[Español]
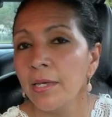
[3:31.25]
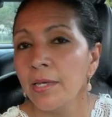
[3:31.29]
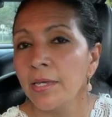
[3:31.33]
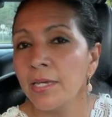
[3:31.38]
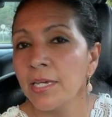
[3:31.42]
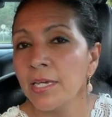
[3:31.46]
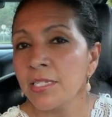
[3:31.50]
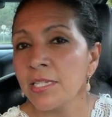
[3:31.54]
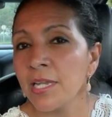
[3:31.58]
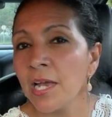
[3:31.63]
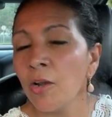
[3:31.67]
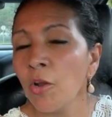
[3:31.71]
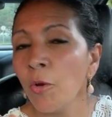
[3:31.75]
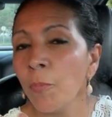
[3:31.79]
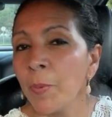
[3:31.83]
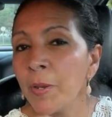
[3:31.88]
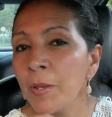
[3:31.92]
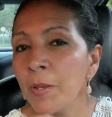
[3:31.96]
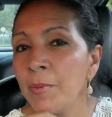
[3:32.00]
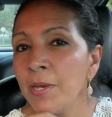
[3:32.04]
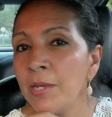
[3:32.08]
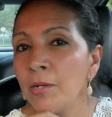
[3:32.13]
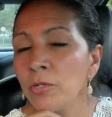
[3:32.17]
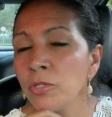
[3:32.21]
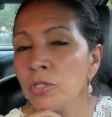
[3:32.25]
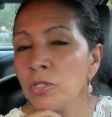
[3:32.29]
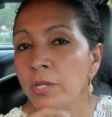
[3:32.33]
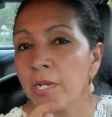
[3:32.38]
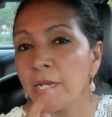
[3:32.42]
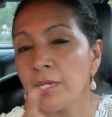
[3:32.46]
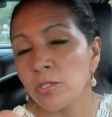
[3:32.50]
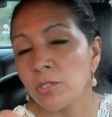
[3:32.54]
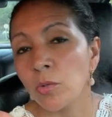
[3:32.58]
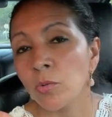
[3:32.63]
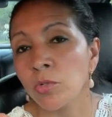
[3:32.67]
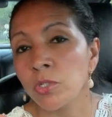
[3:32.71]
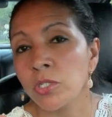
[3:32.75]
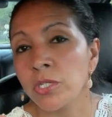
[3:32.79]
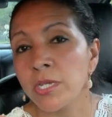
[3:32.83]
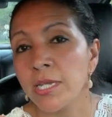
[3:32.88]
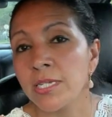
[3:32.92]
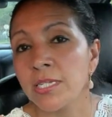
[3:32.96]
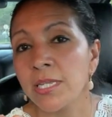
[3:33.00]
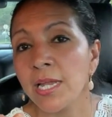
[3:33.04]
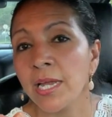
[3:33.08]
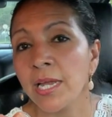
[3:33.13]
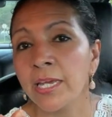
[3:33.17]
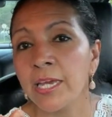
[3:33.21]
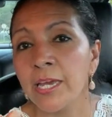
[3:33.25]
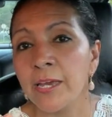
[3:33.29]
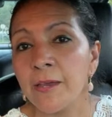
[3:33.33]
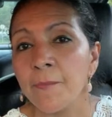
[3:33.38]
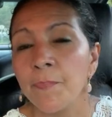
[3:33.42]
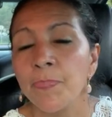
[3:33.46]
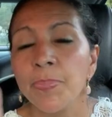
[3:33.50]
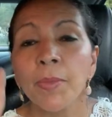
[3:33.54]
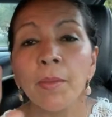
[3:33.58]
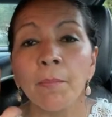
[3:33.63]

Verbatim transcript: quizá los primeros tres, o si está aquí,